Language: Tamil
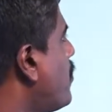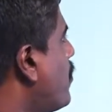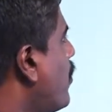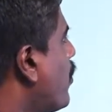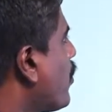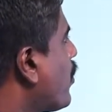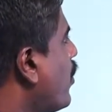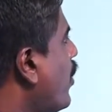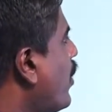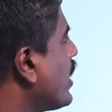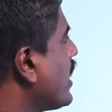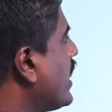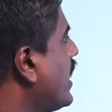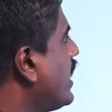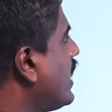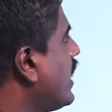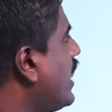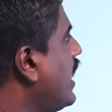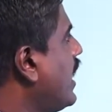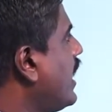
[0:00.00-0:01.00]
முக்கோணி
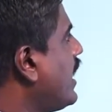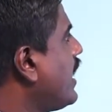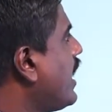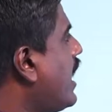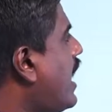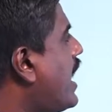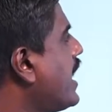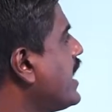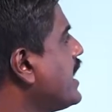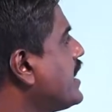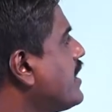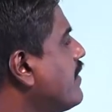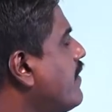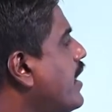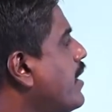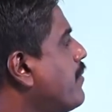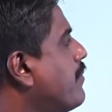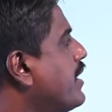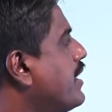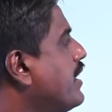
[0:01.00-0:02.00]
எண்களின் அடுத்து
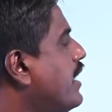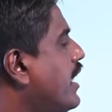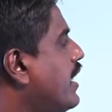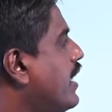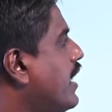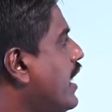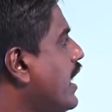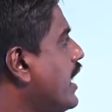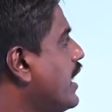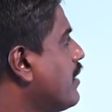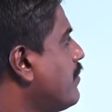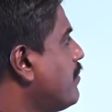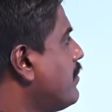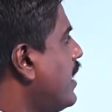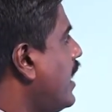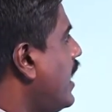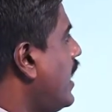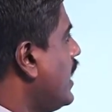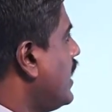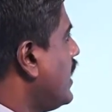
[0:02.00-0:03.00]
வரும் இரு எண்களையும்
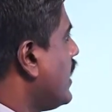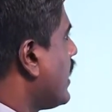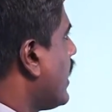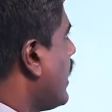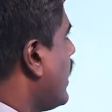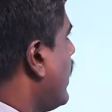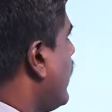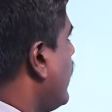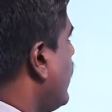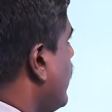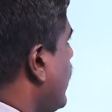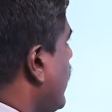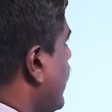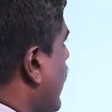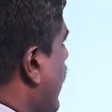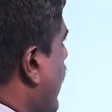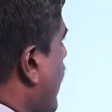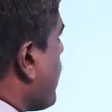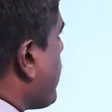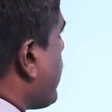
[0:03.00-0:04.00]
எழுதுக அவை